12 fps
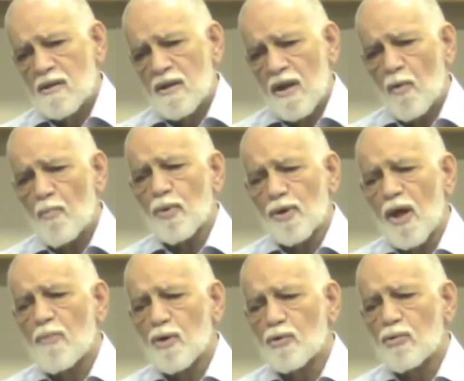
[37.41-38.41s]
É um
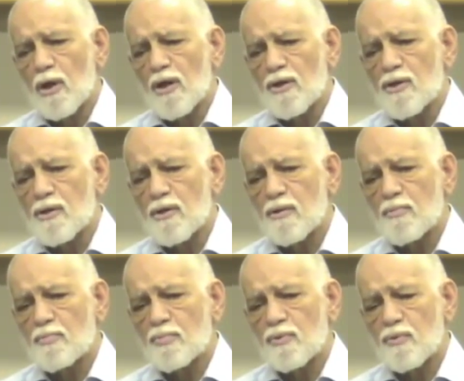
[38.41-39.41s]
poder muito grande.
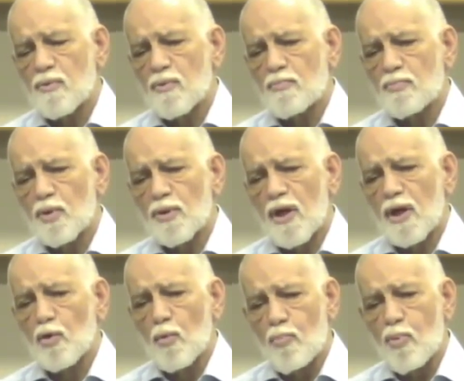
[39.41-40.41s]
O poder
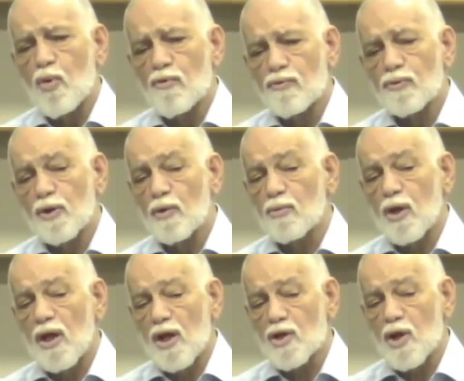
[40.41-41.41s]
do povo, tanto que
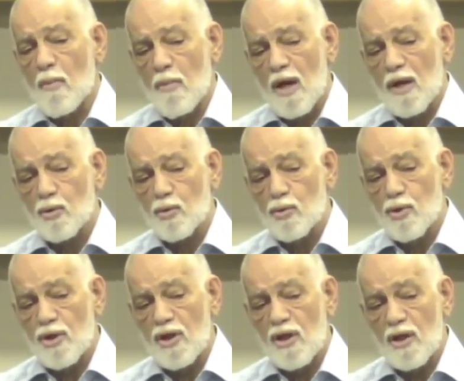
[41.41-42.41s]
ele é chamado
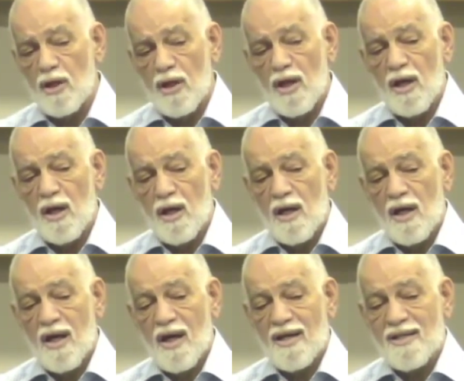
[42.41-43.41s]
de
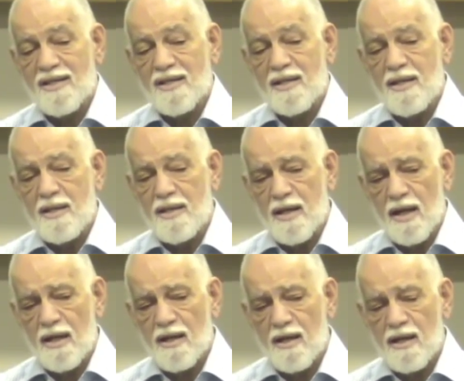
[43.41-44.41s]

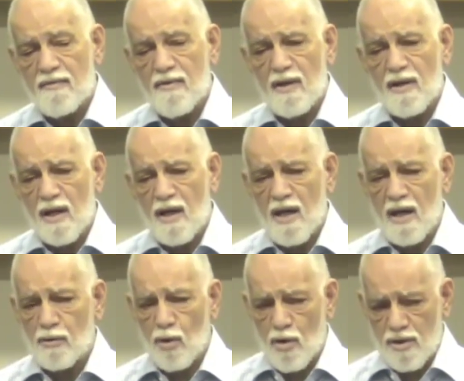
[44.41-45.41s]
cracia, que vem de
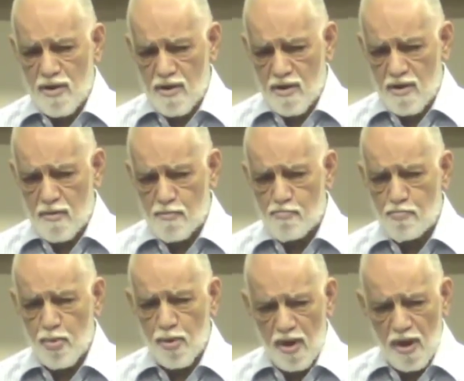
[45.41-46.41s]
kratos,
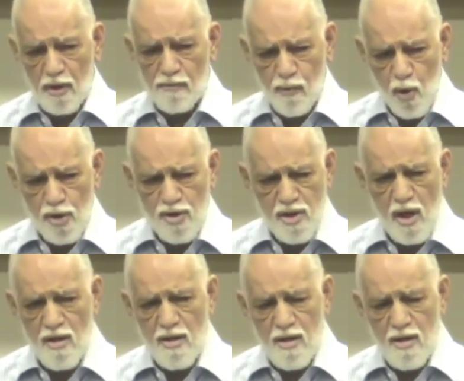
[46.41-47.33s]
poder, força.